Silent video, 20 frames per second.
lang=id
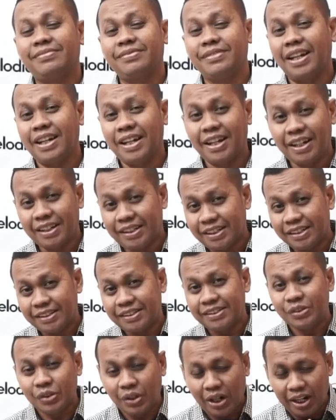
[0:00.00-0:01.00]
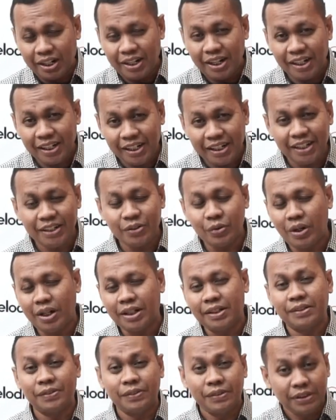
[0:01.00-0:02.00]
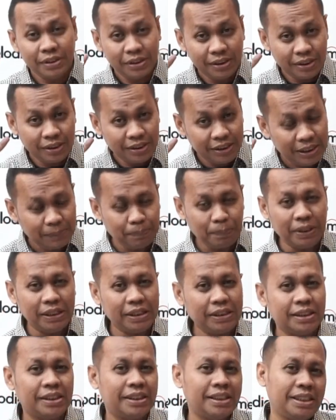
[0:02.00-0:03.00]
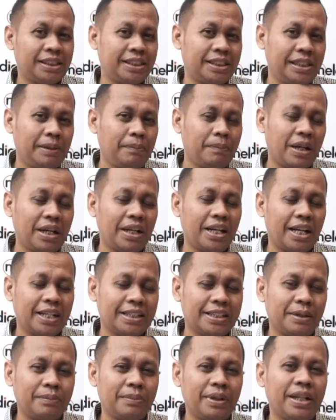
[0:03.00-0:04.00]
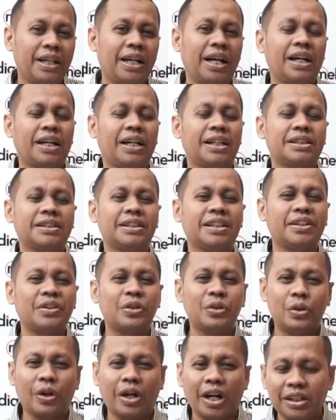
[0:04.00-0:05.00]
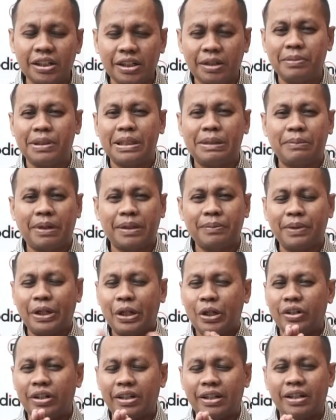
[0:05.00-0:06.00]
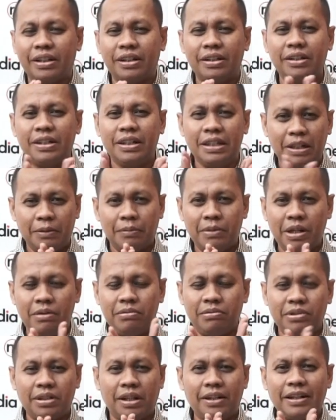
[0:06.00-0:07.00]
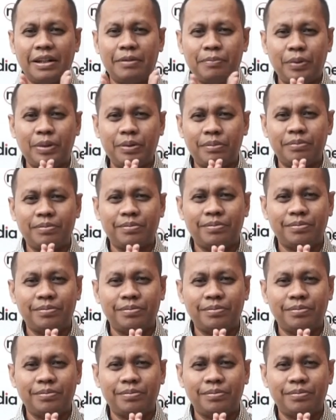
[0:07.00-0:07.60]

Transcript: Nah, juga ada nih dua tipe simbal dari Sabian yang akan saya tunjukkan ke teman-teman berikut ini. Bim Salah Bim.